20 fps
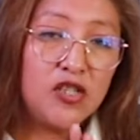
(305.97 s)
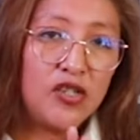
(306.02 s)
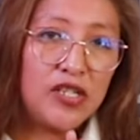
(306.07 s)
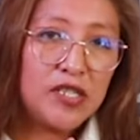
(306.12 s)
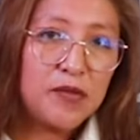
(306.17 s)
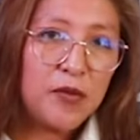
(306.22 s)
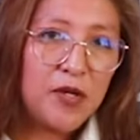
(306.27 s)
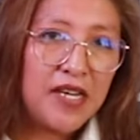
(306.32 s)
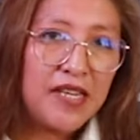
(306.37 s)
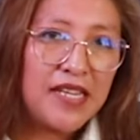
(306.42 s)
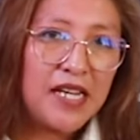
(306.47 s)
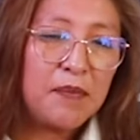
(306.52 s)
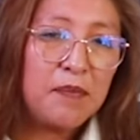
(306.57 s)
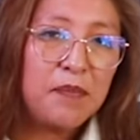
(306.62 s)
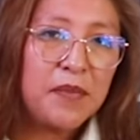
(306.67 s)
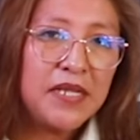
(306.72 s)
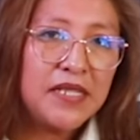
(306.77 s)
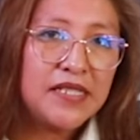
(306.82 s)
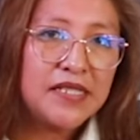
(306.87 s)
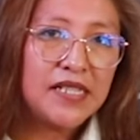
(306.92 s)
yo les voy a dar
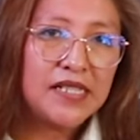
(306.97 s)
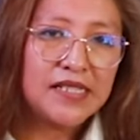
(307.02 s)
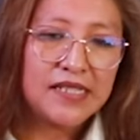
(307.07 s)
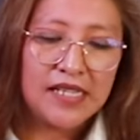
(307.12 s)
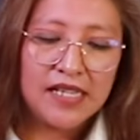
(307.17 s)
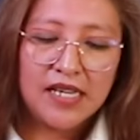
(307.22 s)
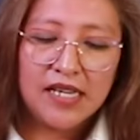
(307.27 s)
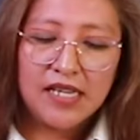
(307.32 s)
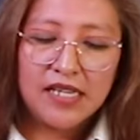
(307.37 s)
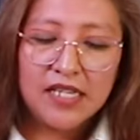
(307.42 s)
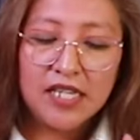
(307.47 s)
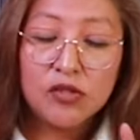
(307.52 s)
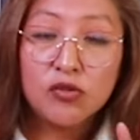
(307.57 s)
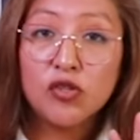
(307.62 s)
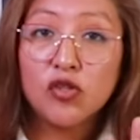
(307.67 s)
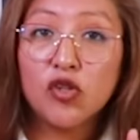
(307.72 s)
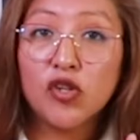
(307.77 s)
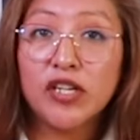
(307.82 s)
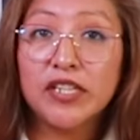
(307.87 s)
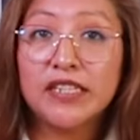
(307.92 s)
pistas y
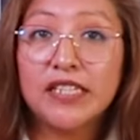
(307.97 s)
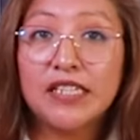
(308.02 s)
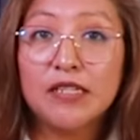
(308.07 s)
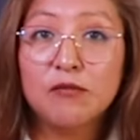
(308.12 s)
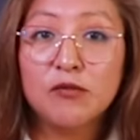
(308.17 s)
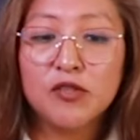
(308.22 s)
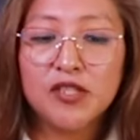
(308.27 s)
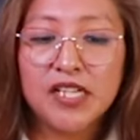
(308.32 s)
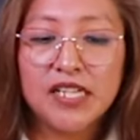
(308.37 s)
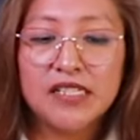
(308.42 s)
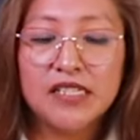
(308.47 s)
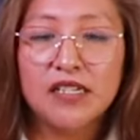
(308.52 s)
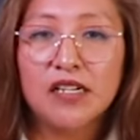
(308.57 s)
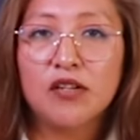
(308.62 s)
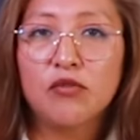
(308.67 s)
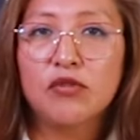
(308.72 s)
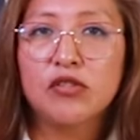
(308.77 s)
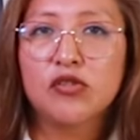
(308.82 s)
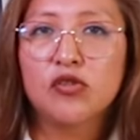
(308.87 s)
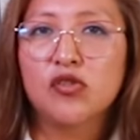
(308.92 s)
eso es lo que tenemos que hacer
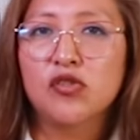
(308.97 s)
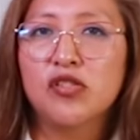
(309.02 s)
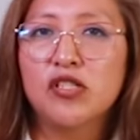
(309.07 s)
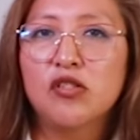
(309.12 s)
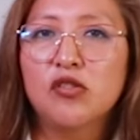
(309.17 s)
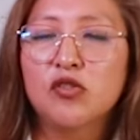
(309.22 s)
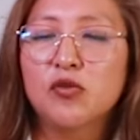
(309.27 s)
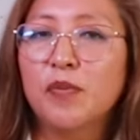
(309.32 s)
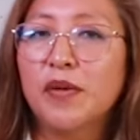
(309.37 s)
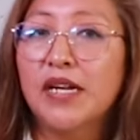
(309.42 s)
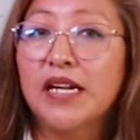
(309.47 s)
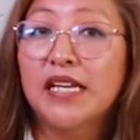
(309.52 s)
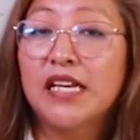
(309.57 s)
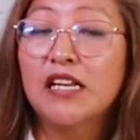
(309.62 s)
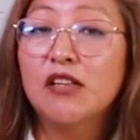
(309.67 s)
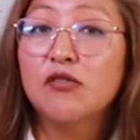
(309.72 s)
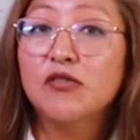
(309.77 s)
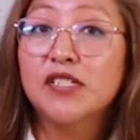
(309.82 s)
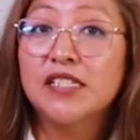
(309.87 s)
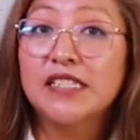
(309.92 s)
a nuestros niños para
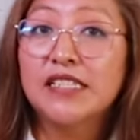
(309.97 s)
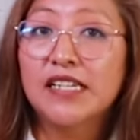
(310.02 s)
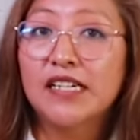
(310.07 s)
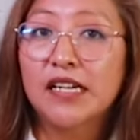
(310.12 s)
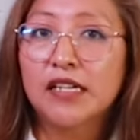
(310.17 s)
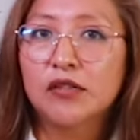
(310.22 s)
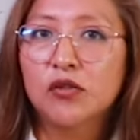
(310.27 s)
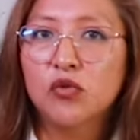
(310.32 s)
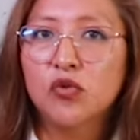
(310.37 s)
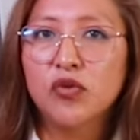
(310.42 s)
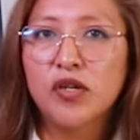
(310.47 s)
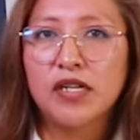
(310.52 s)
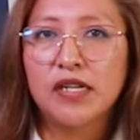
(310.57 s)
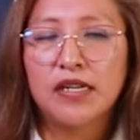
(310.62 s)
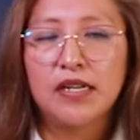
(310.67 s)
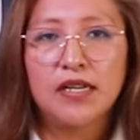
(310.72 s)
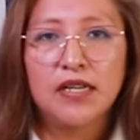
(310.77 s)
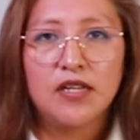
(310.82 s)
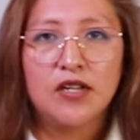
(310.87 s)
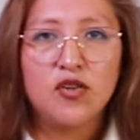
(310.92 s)
que ellos interactúen,
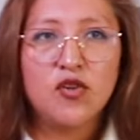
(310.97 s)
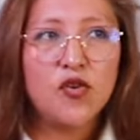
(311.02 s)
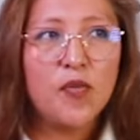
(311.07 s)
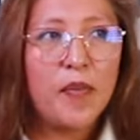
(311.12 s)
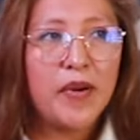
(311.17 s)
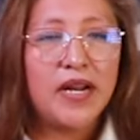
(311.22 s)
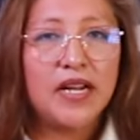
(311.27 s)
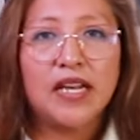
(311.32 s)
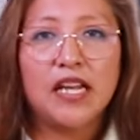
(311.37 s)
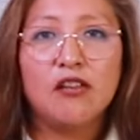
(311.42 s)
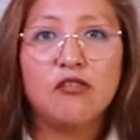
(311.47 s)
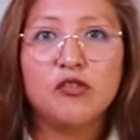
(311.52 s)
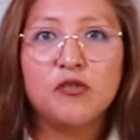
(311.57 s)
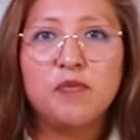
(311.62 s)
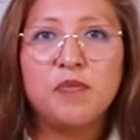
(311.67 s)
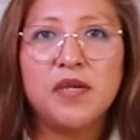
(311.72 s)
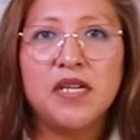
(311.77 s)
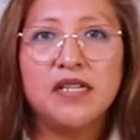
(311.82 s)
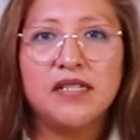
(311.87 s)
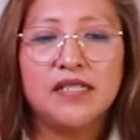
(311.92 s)
¿no? para que ellos
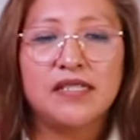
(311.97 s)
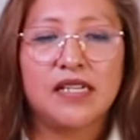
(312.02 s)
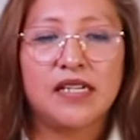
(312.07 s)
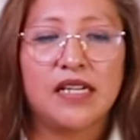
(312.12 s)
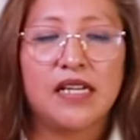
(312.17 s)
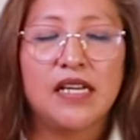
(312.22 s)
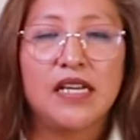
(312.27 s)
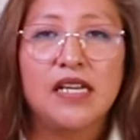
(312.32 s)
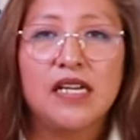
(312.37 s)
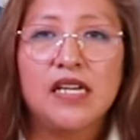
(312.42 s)
piensen.